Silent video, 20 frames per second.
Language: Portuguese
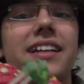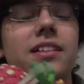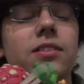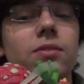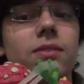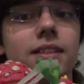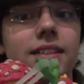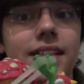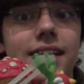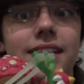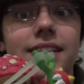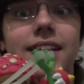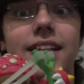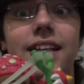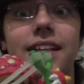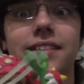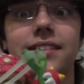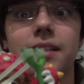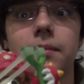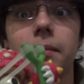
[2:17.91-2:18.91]
Então o ataque
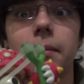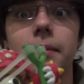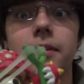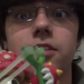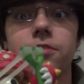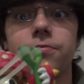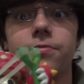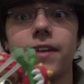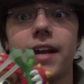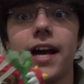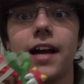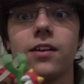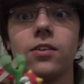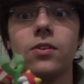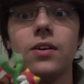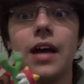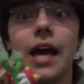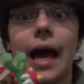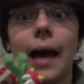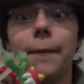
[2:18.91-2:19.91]
dele é extremamente
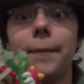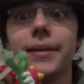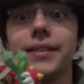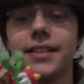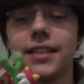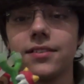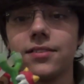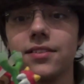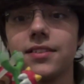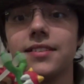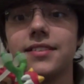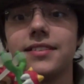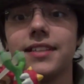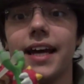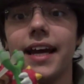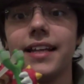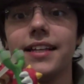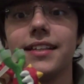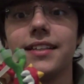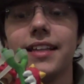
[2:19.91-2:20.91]
fraco, apesar do
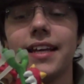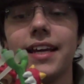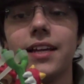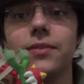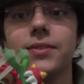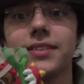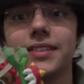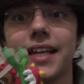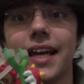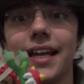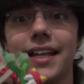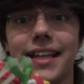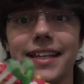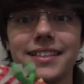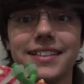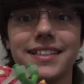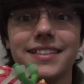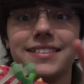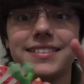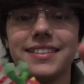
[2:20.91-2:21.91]
design dele, o
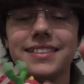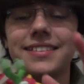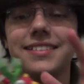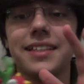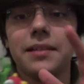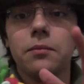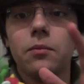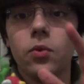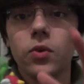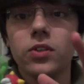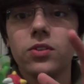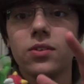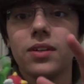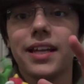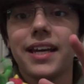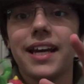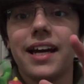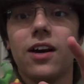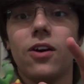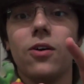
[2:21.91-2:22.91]
Skylander em si ser muito
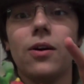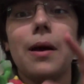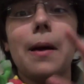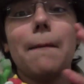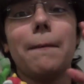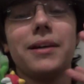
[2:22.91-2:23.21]
legal,